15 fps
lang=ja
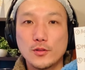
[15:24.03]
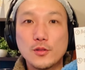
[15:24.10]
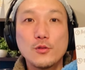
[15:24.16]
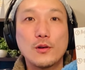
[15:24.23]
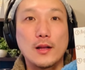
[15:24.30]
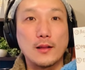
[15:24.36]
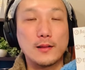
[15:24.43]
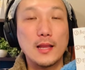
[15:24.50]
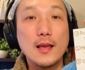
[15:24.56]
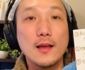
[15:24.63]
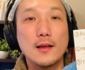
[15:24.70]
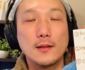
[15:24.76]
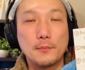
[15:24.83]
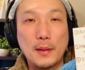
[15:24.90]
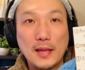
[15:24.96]
その子がね、
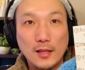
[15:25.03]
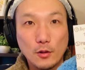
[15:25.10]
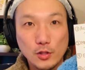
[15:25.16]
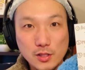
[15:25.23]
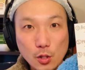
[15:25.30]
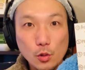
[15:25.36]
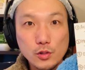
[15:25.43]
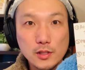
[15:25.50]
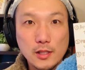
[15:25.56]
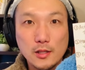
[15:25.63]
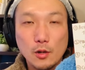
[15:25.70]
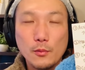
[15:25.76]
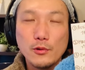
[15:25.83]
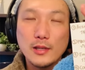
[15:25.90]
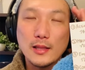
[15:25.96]
勉強してほしい
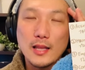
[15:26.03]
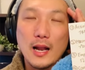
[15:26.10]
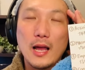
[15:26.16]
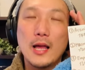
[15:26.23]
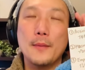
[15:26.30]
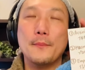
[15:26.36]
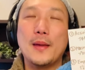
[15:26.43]
と思うんやったら、